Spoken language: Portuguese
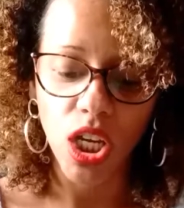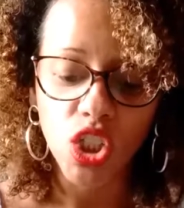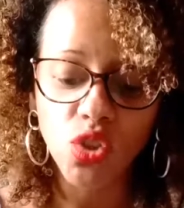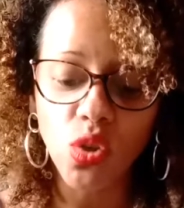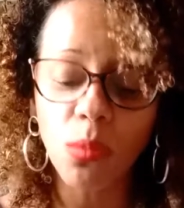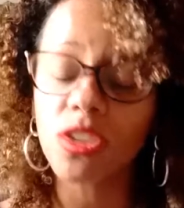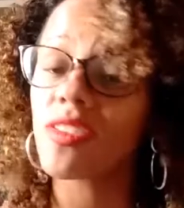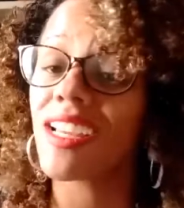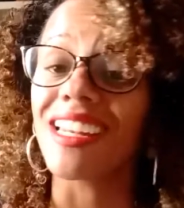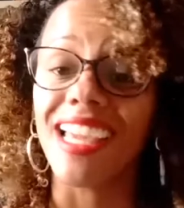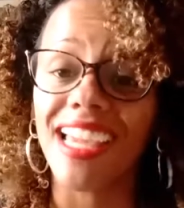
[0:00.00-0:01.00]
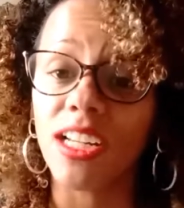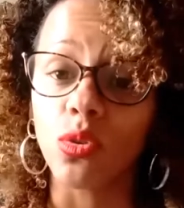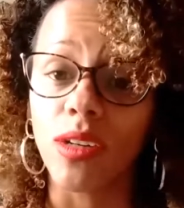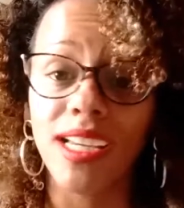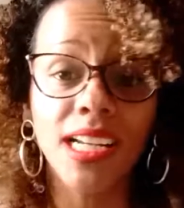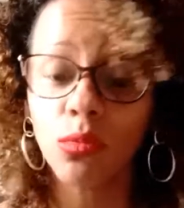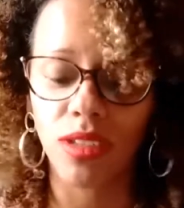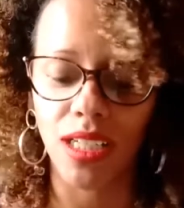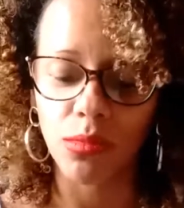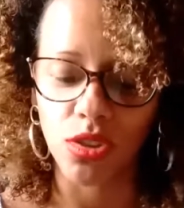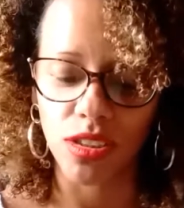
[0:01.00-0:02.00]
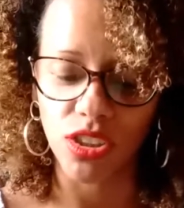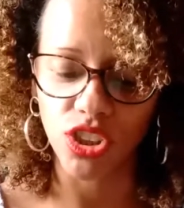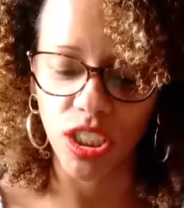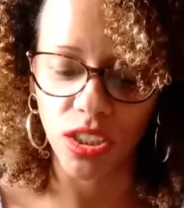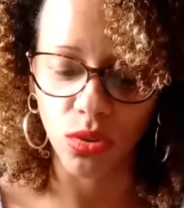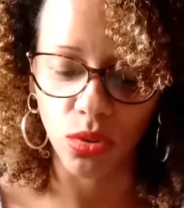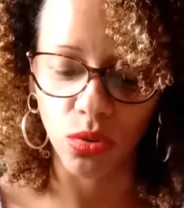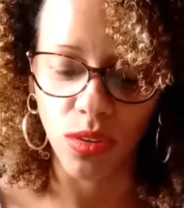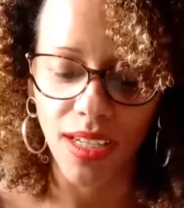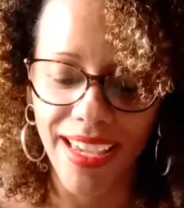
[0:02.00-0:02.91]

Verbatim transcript: Somos veneno e não temos antídoto.